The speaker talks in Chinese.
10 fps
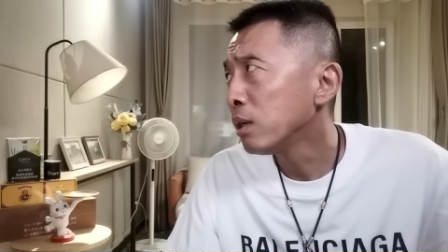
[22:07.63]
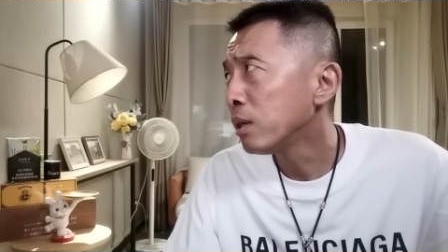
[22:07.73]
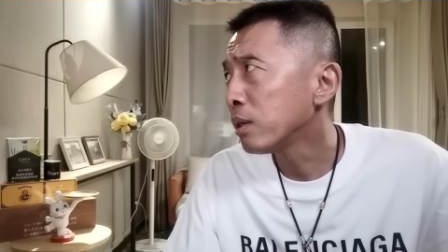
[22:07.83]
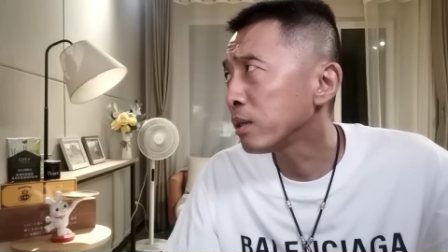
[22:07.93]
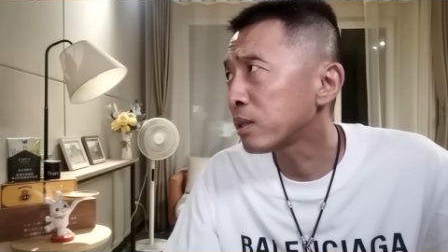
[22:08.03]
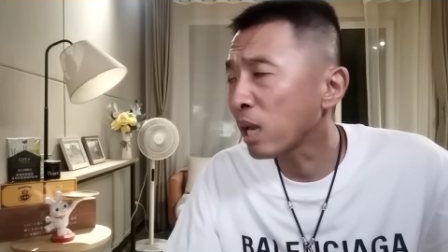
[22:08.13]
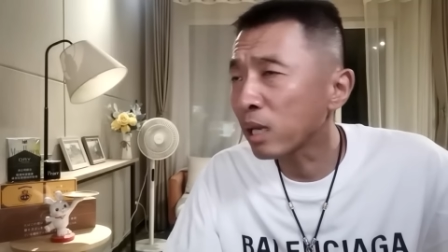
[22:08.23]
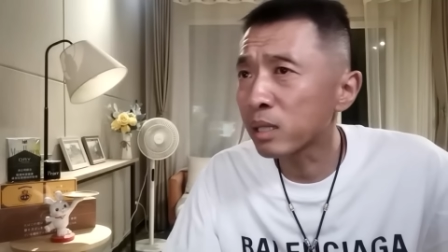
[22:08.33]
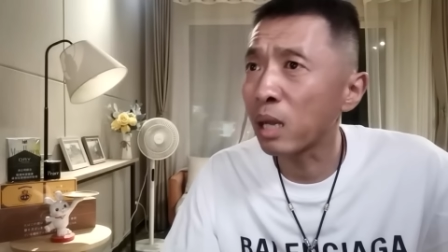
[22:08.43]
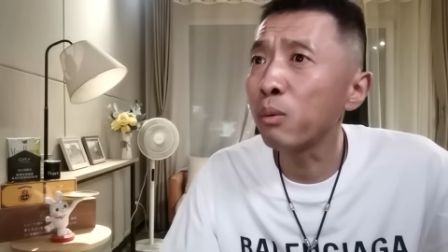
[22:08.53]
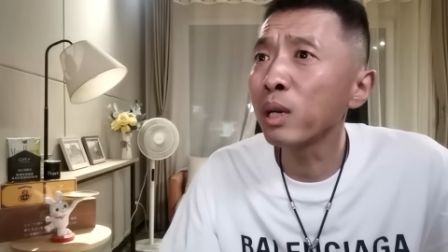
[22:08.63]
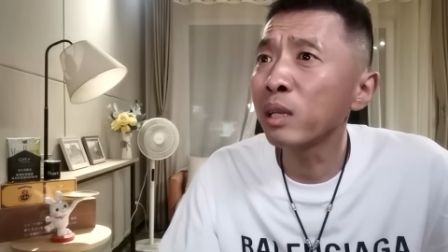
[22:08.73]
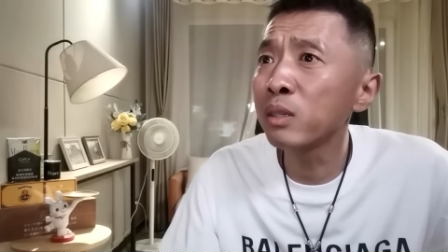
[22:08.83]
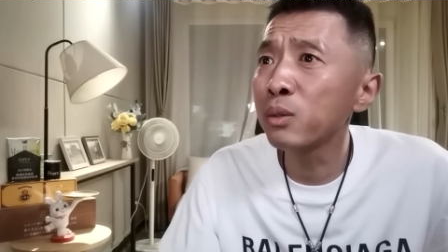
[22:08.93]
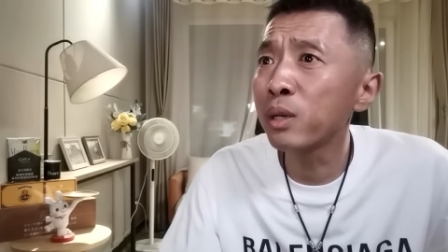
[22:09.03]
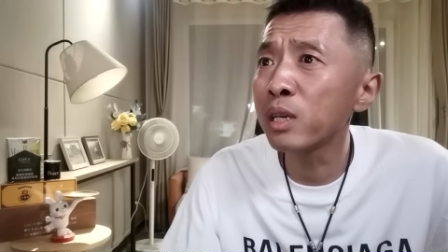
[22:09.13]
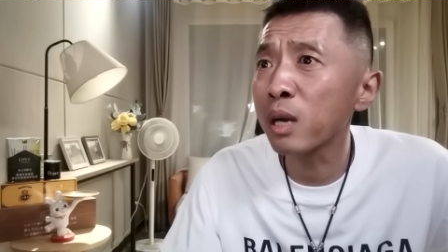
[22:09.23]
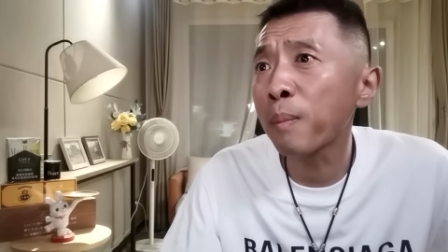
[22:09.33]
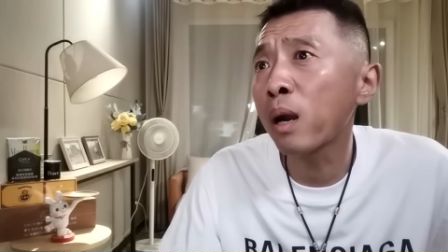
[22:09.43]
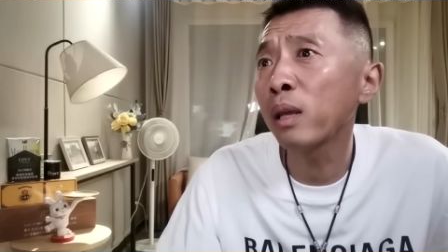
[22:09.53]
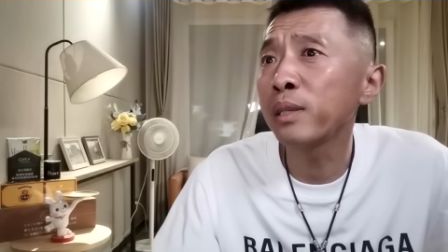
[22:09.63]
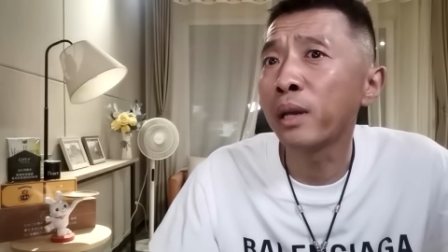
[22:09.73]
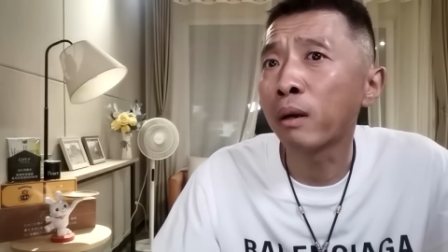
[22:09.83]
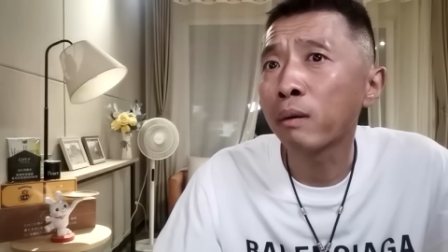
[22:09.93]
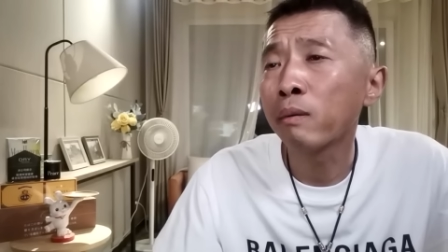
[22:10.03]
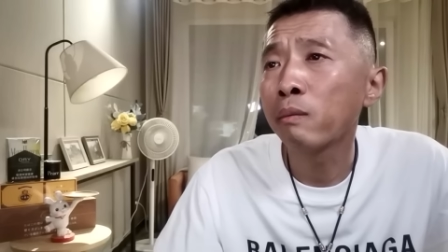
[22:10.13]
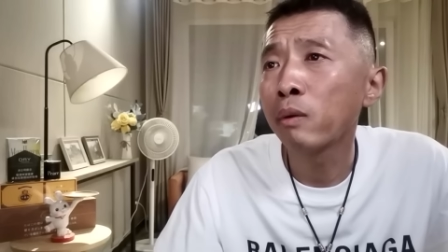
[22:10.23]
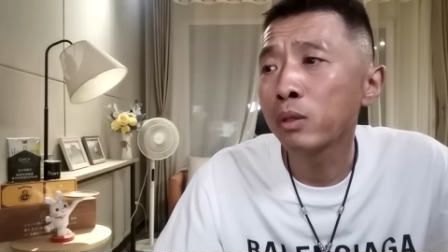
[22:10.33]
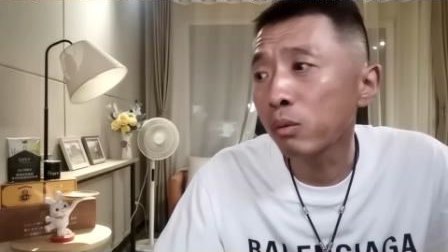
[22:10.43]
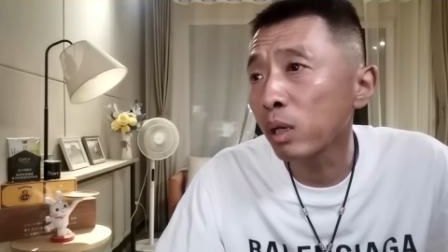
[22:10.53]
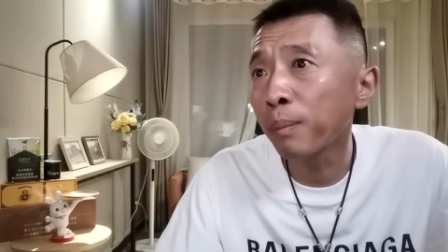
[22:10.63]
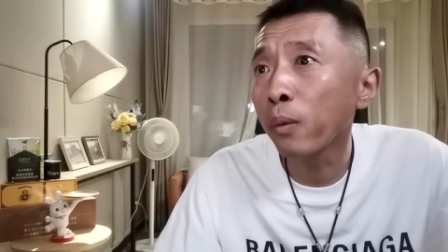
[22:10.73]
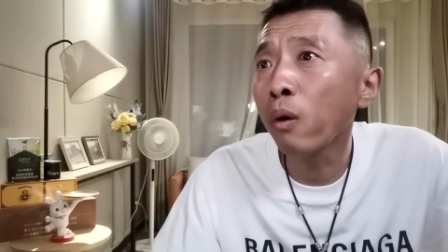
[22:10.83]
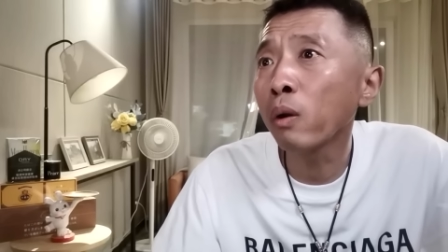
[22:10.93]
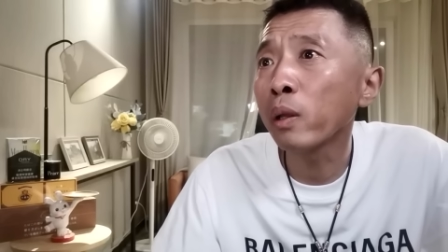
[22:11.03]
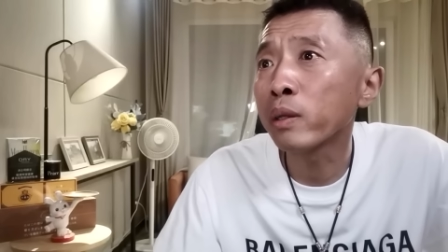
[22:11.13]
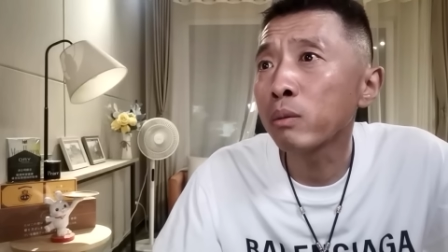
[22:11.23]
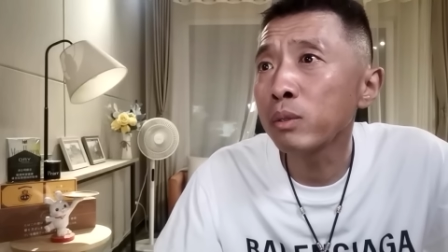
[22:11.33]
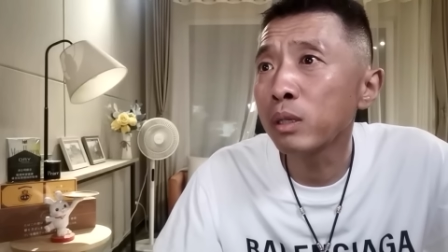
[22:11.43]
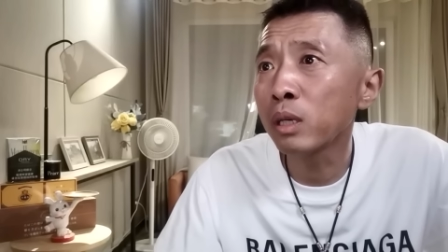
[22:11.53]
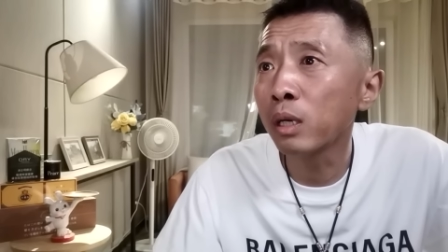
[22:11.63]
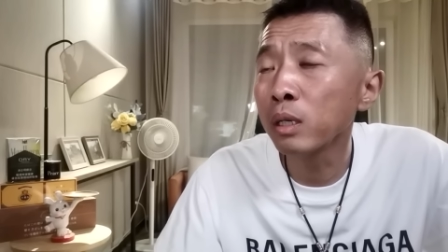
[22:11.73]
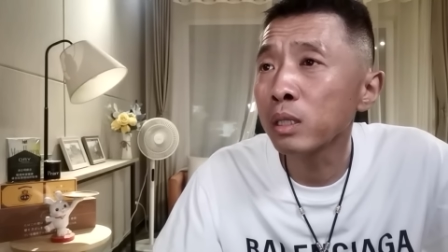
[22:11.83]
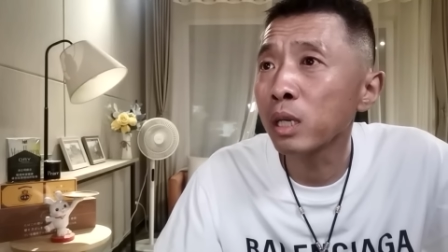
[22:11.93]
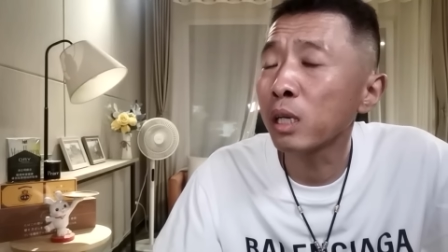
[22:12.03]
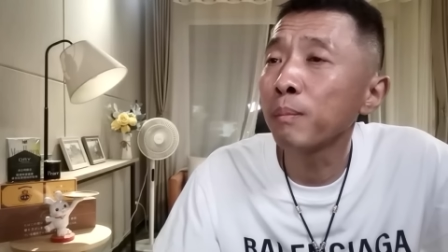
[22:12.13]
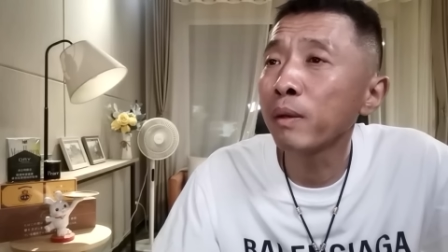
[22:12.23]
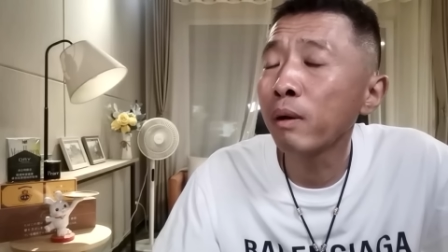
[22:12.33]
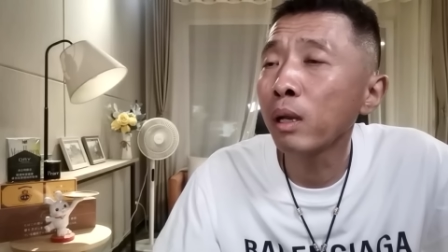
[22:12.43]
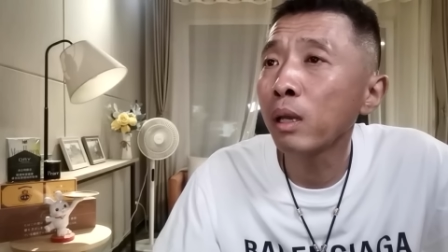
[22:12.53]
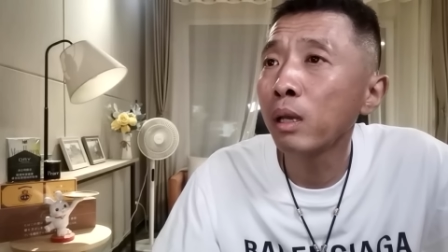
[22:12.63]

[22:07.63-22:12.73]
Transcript: 呃，再再过来呢，就跟上班的一样，那就过来报道了，都已经成家常便饭了。